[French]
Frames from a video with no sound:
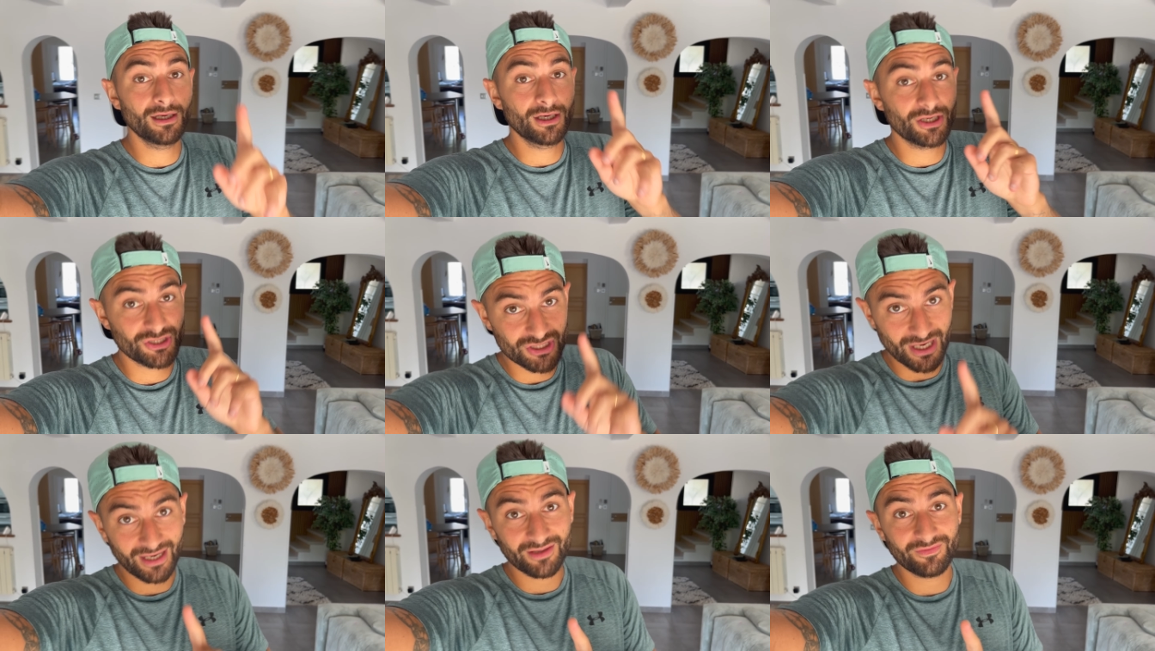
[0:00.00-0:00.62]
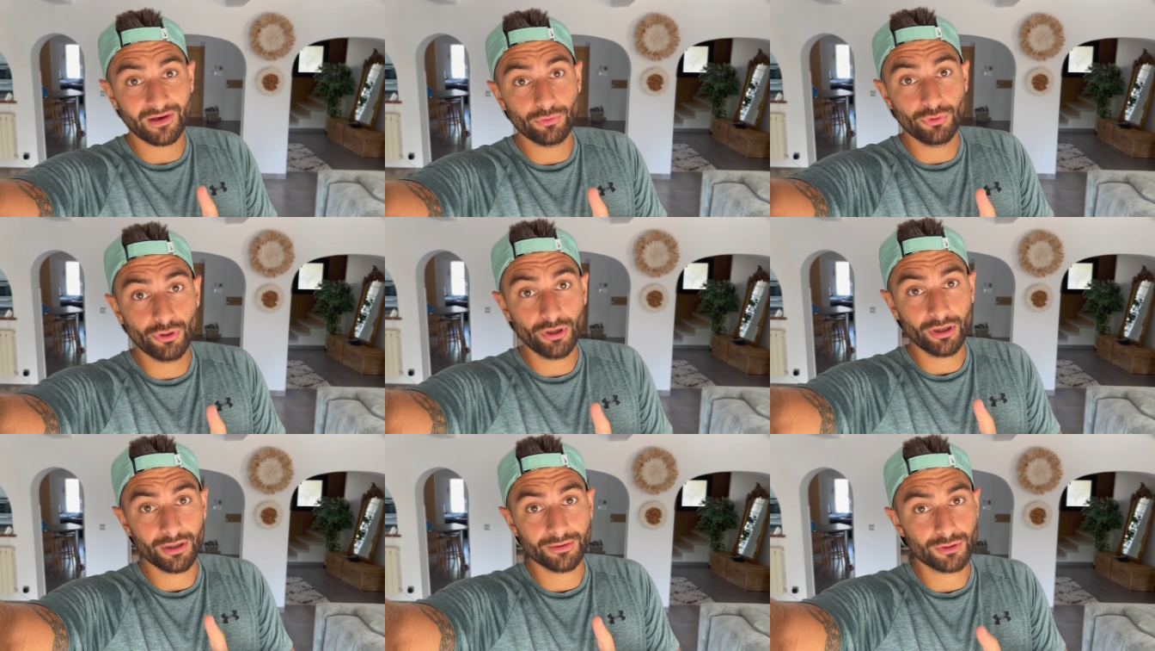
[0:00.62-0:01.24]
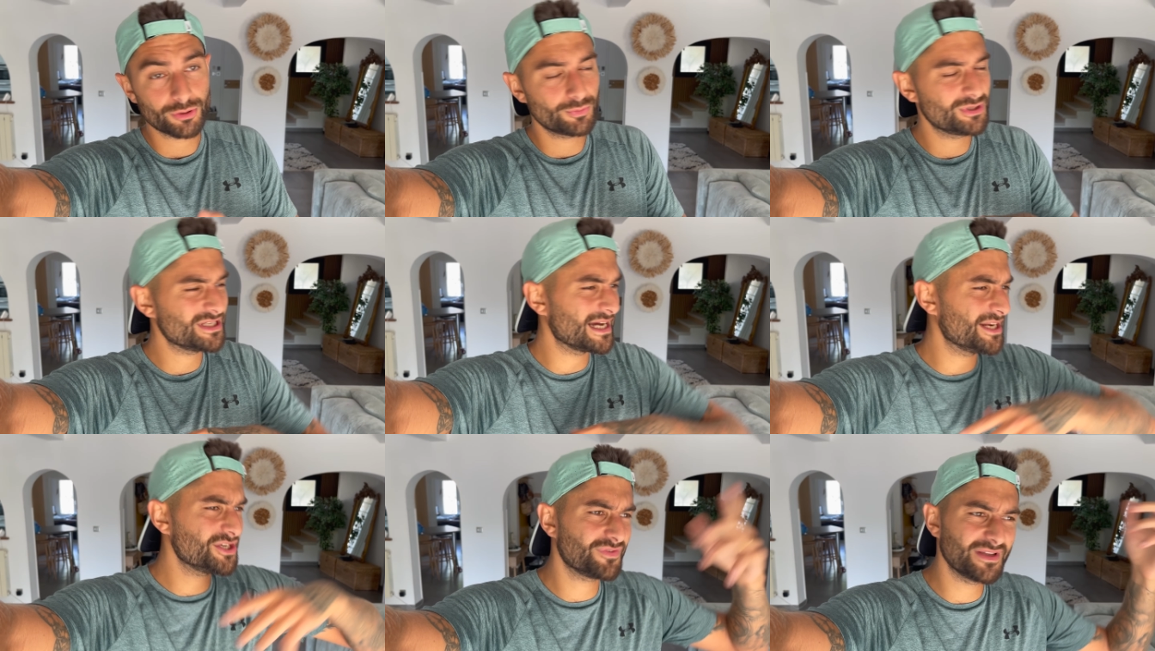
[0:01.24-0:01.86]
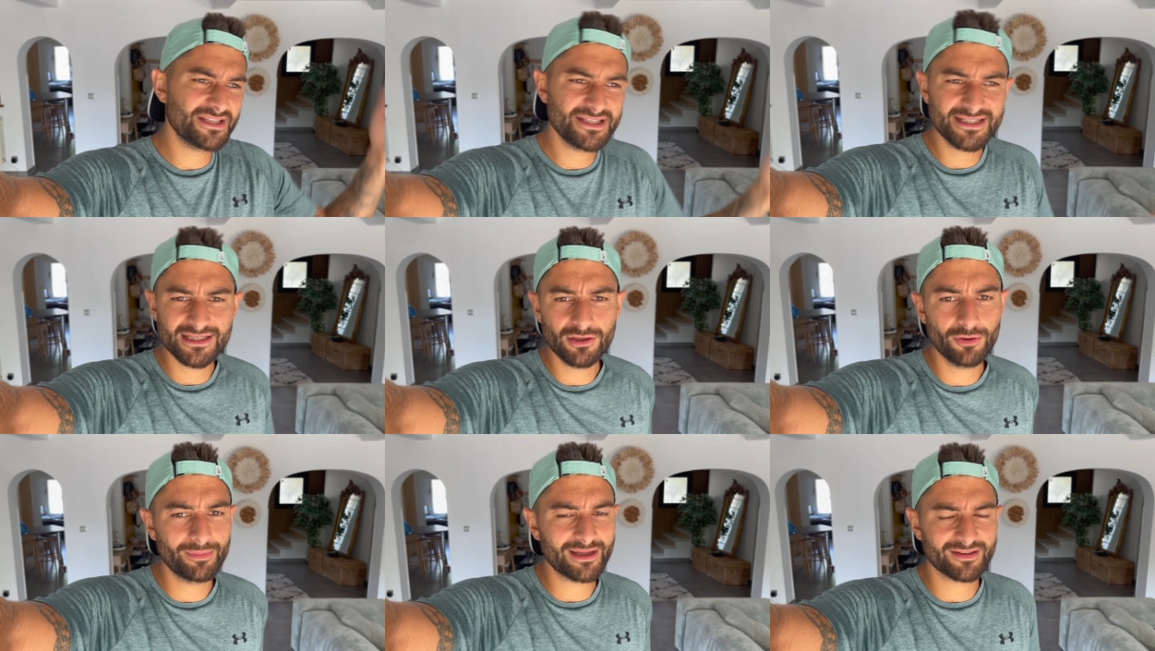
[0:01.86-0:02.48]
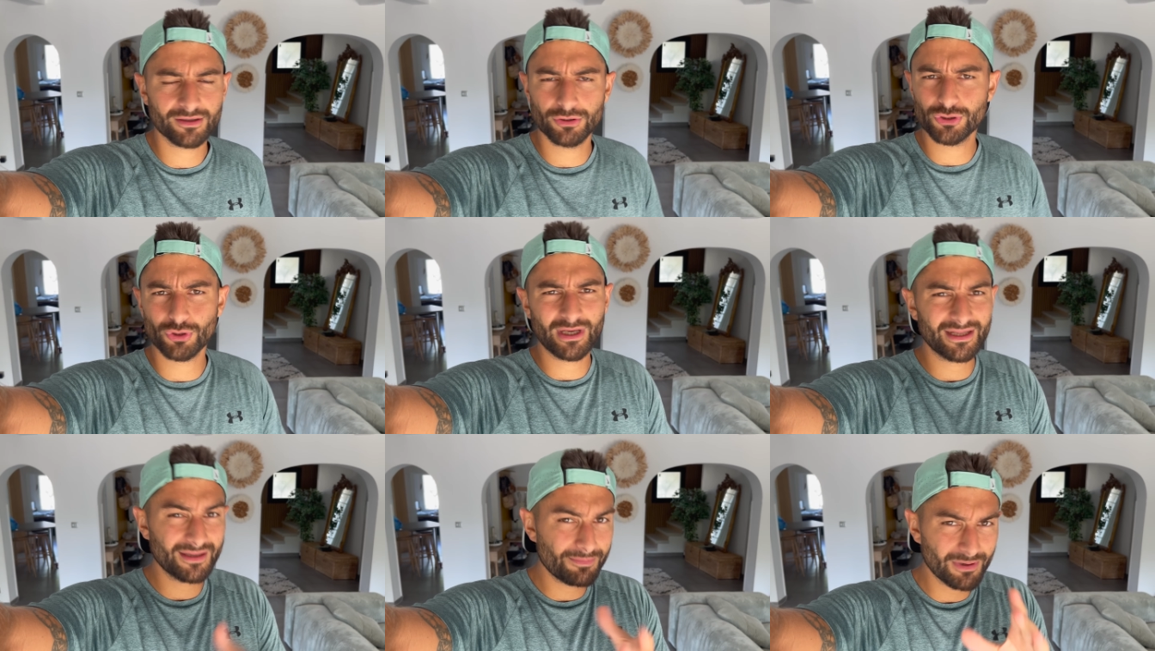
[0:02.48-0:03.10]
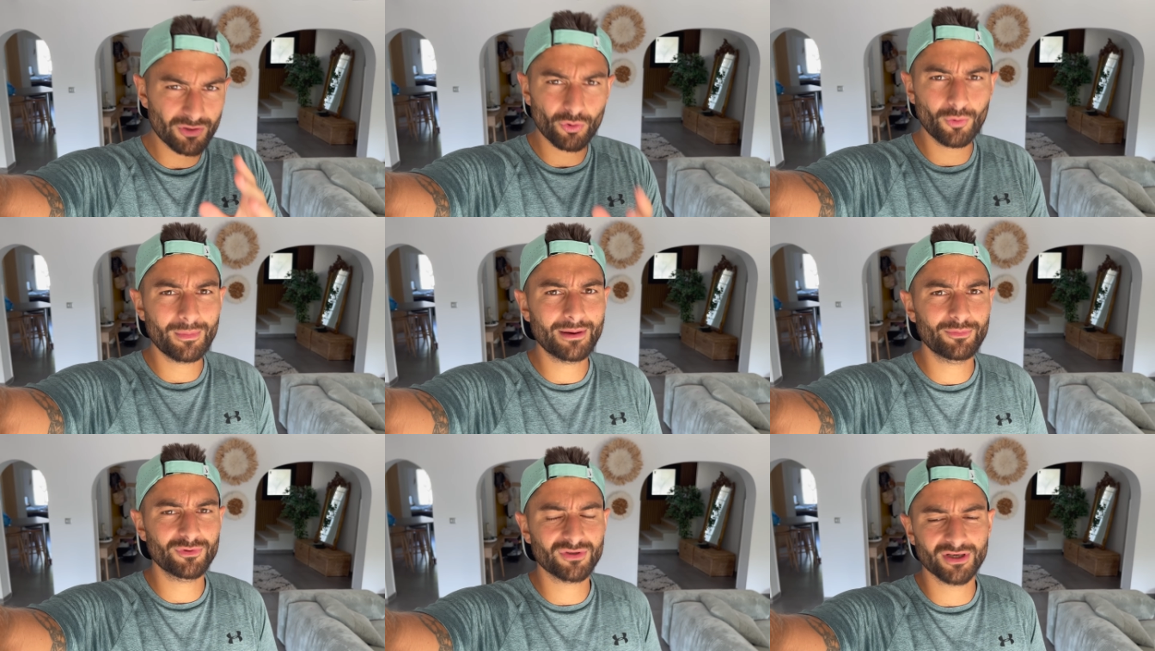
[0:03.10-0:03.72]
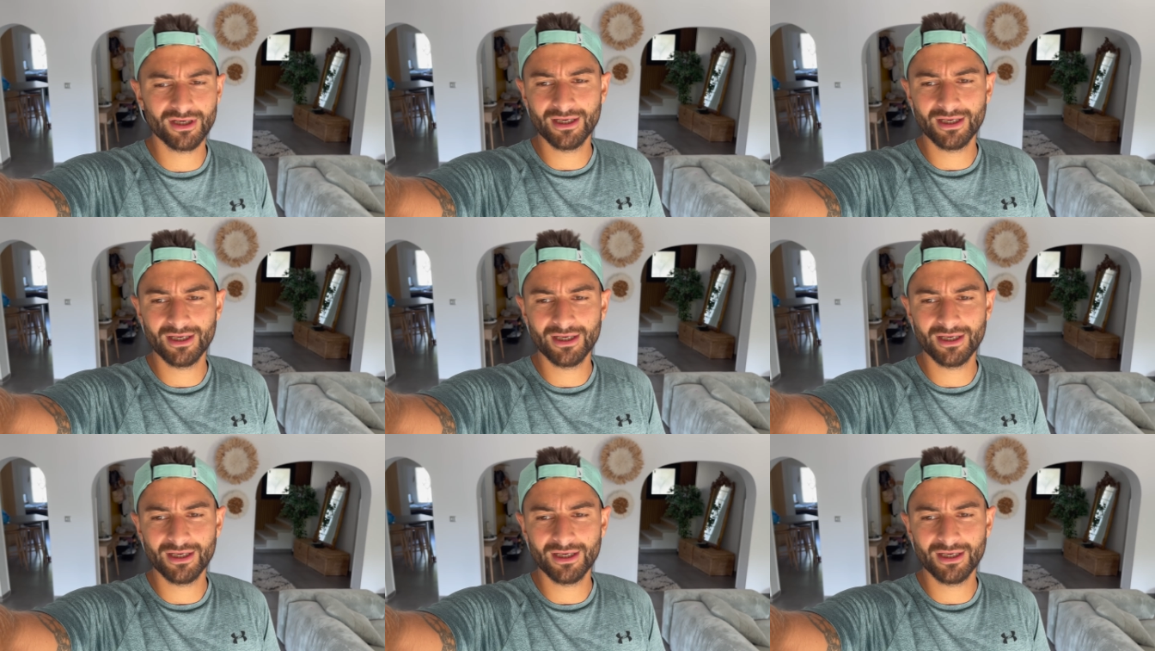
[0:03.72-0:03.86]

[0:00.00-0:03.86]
J'arrive à une heure, je me dis, allez, je fais 10 km. Je regardais pas trop ma montre.